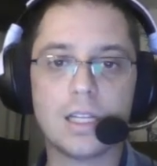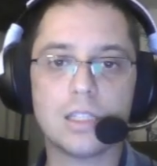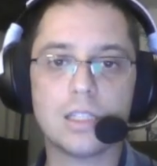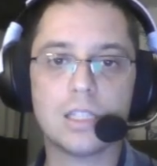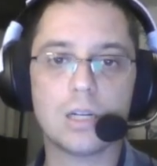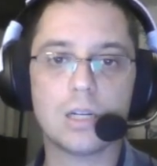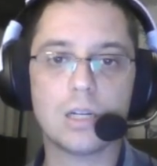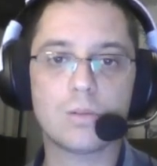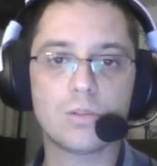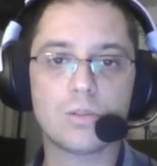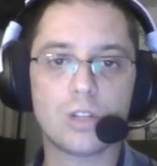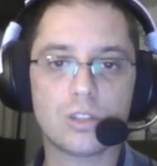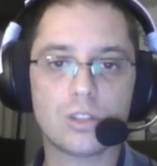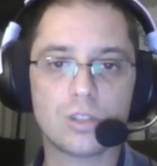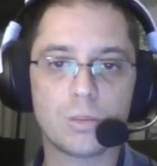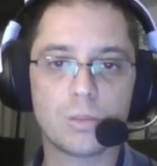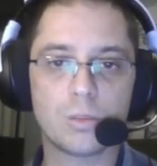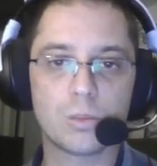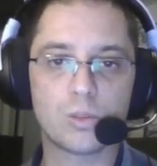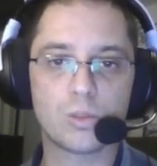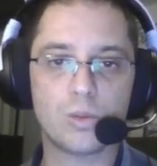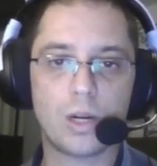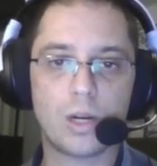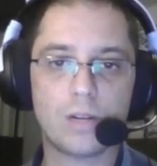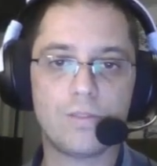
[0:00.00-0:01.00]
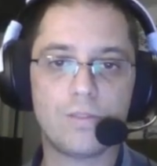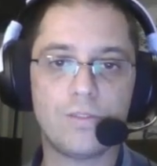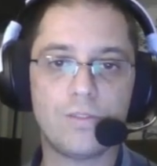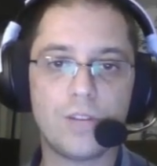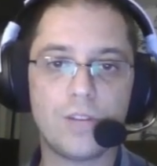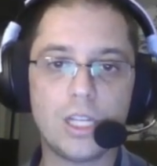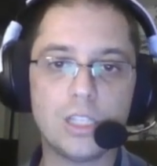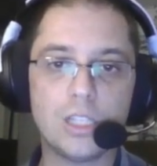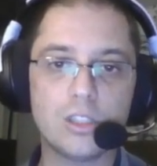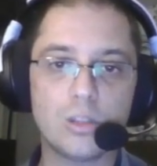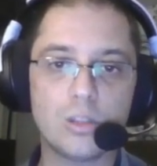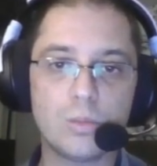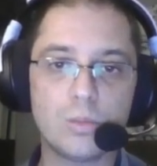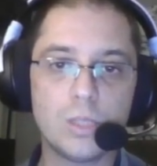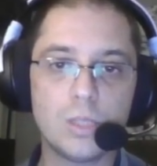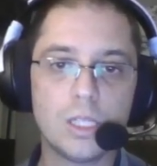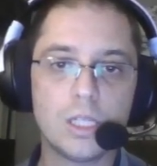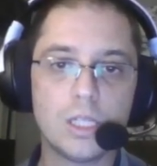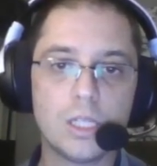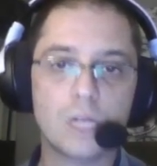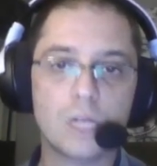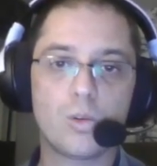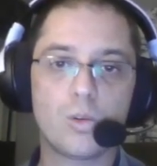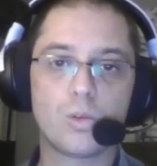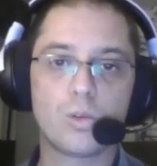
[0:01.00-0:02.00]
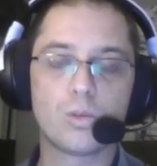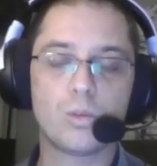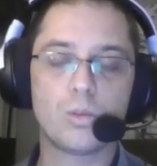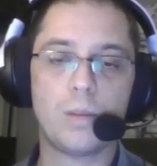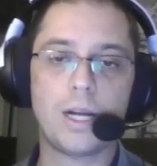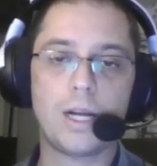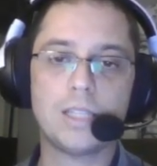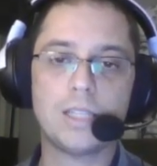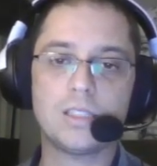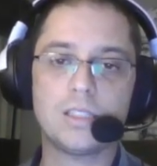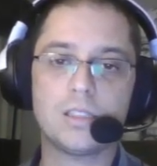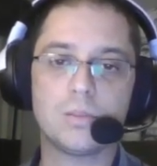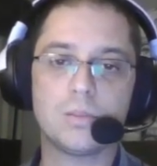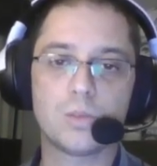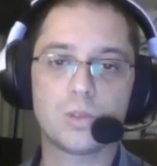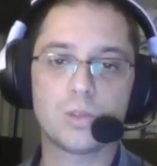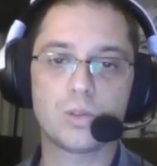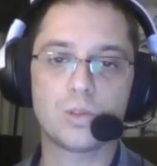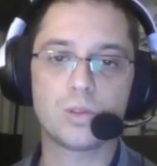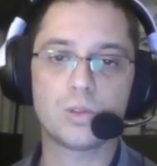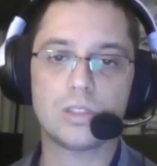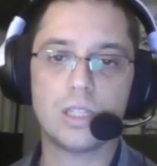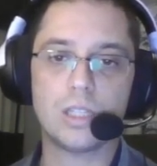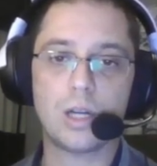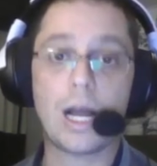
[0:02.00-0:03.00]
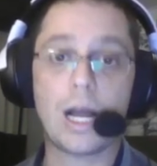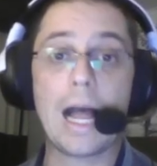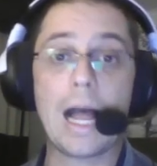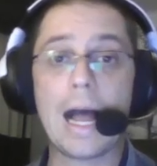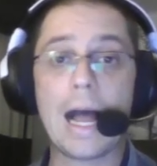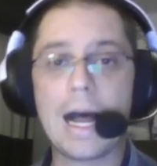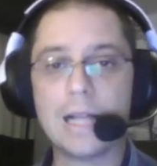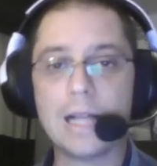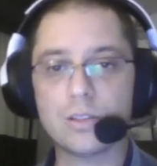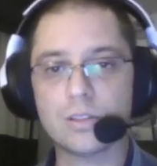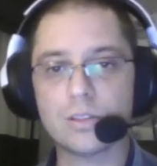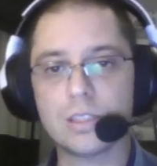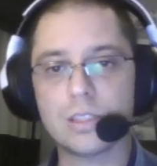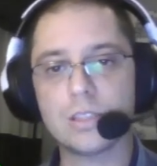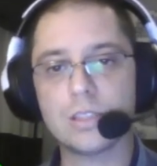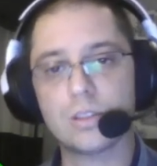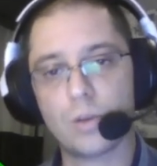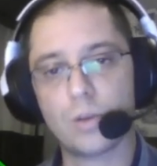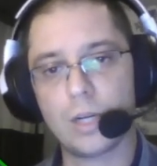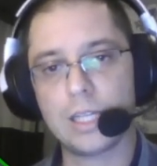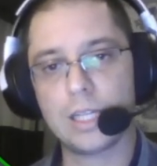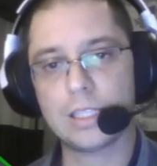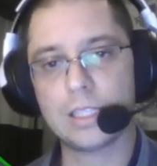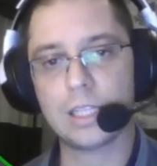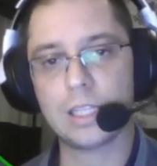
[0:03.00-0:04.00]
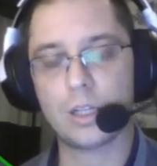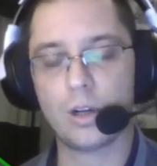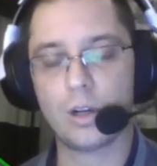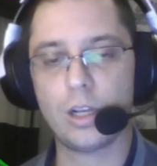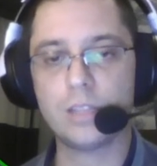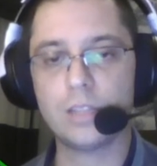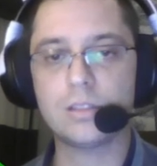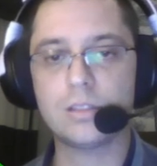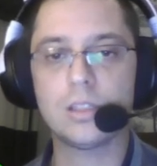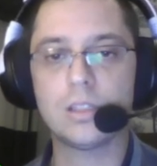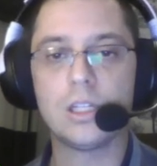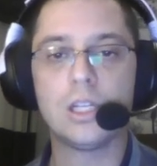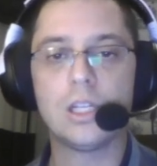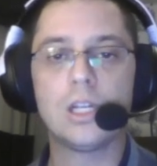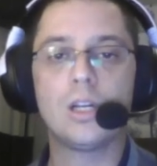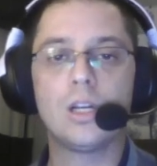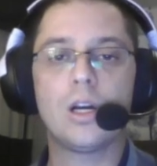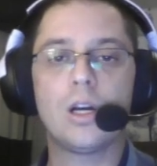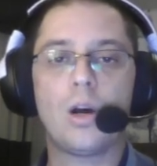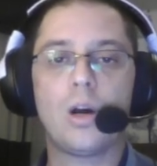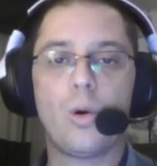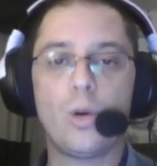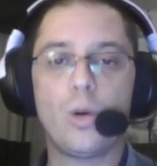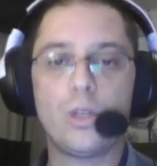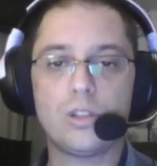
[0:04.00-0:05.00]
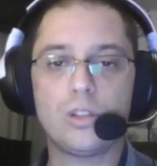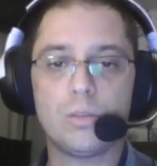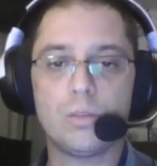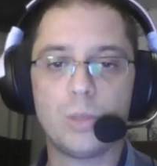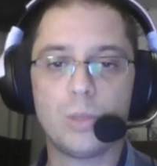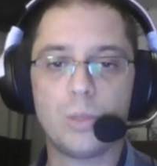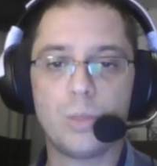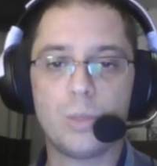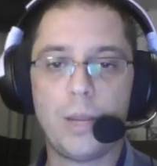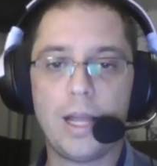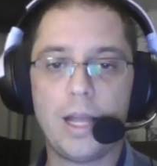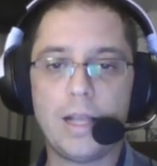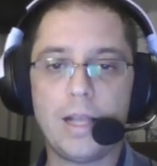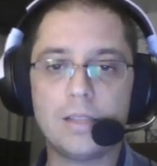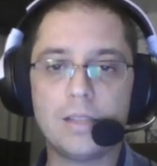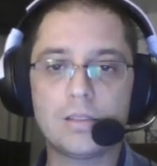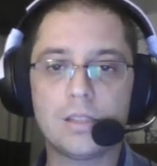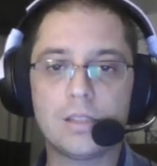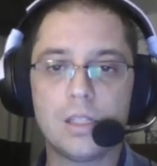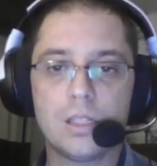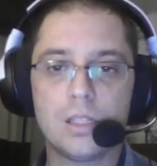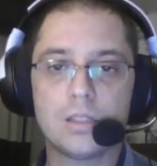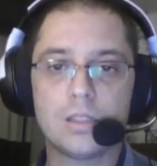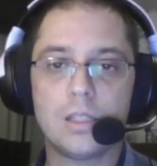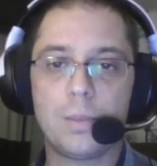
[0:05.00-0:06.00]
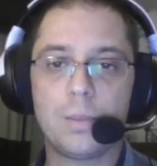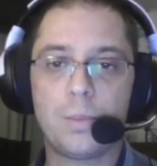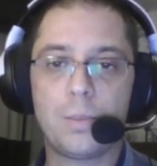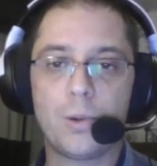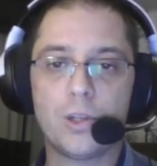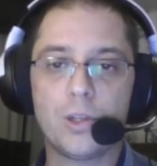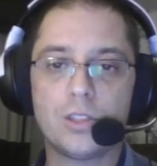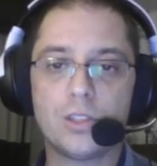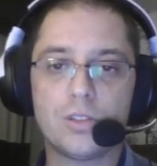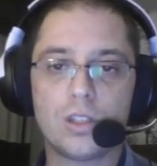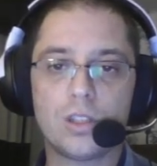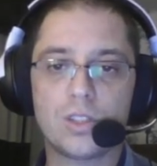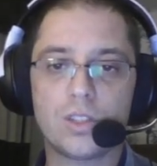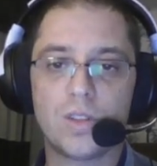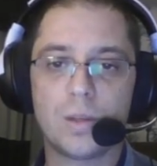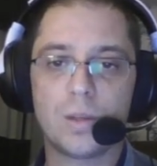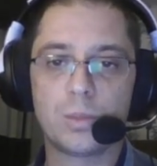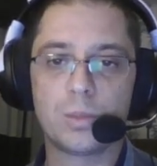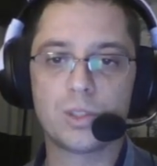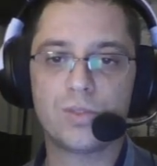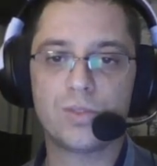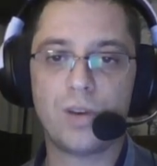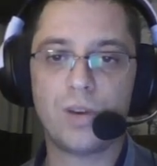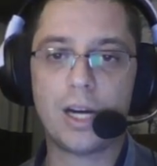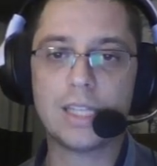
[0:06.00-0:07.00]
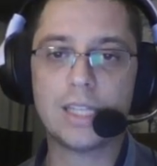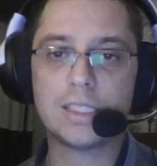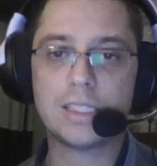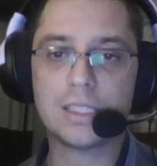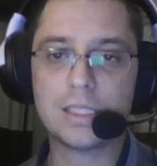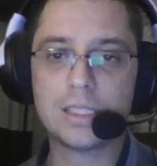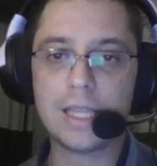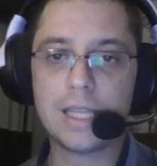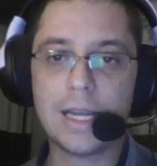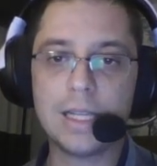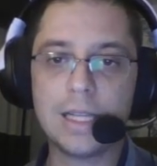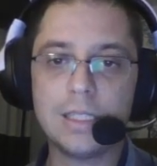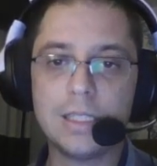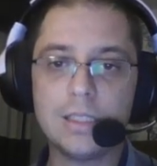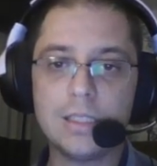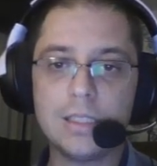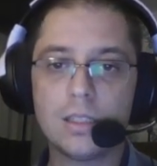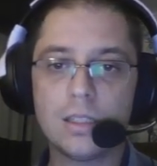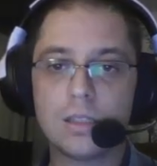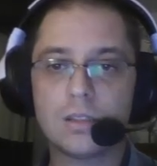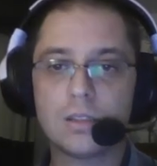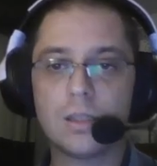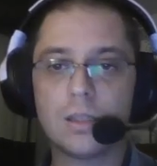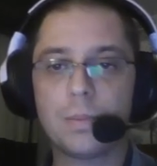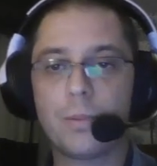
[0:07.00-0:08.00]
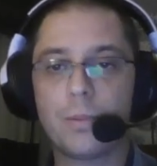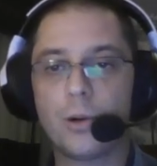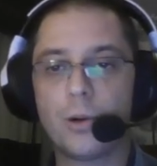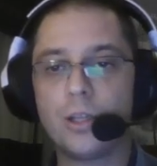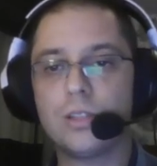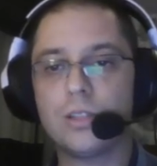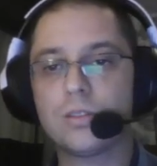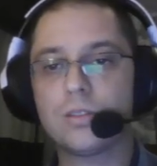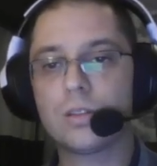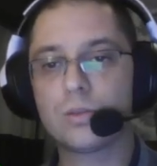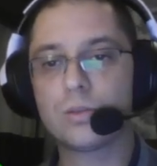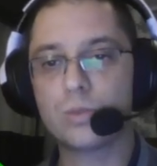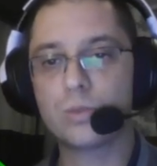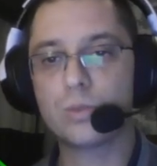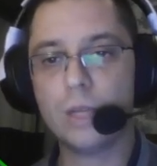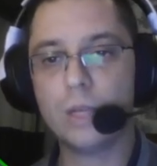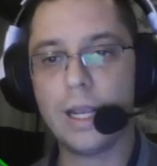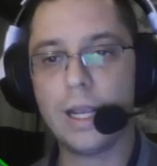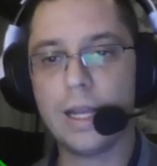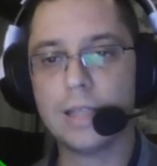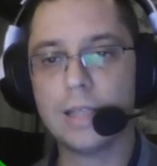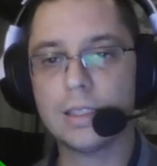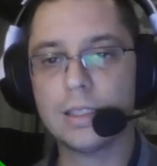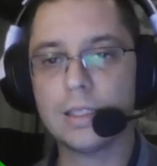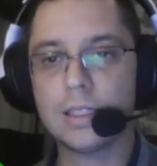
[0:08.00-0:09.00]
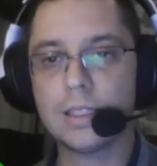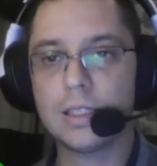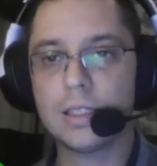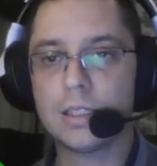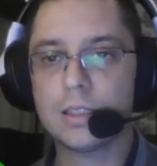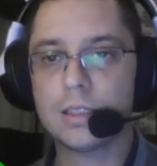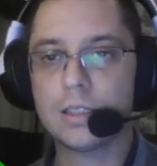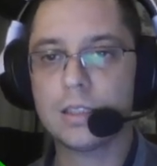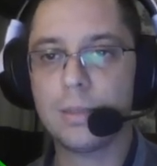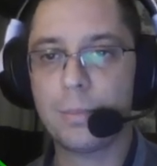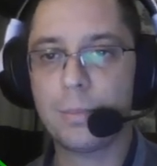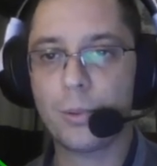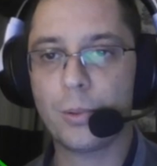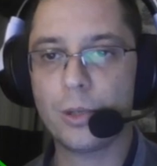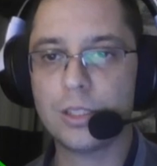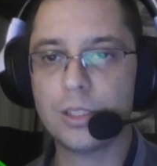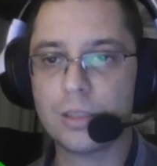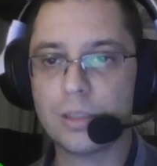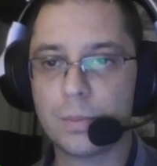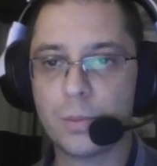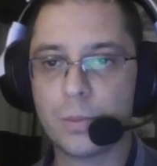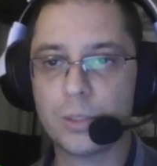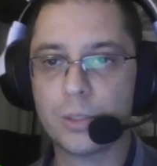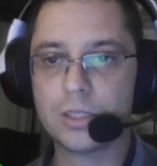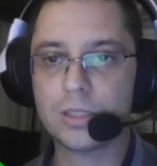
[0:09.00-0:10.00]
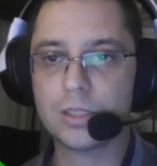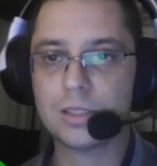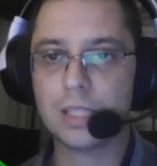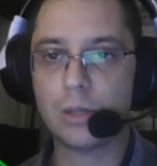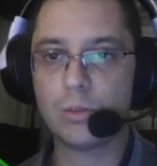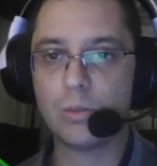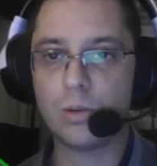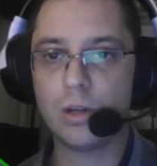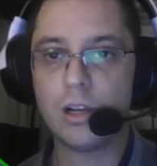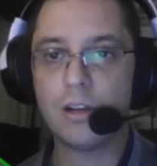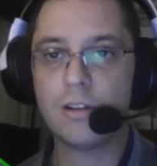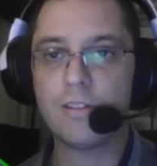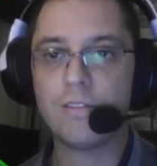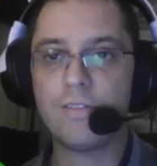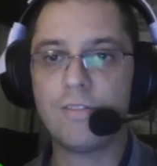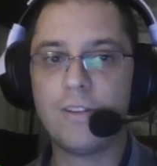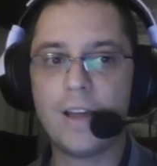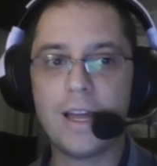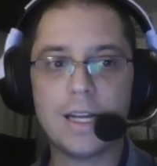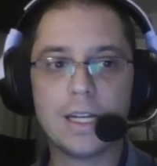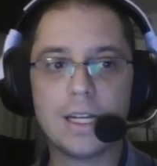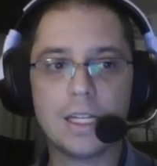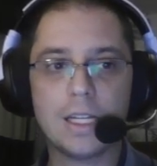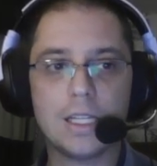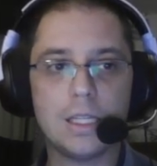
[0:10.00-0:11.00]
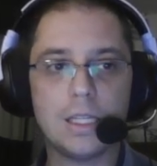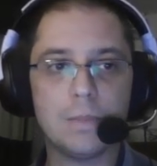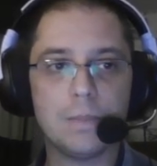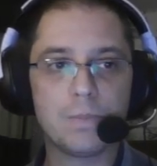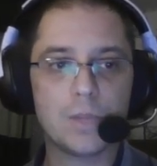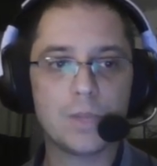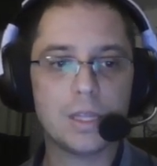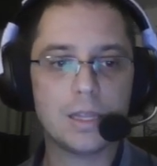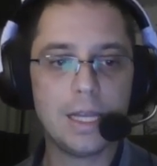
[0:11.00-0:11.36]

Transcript: Então nós vamos voar Freedom com no máximo ah, a 240 nós, 8 mil pés, depois nós vamos voar Stand, depois Together, depois a posição Ferg.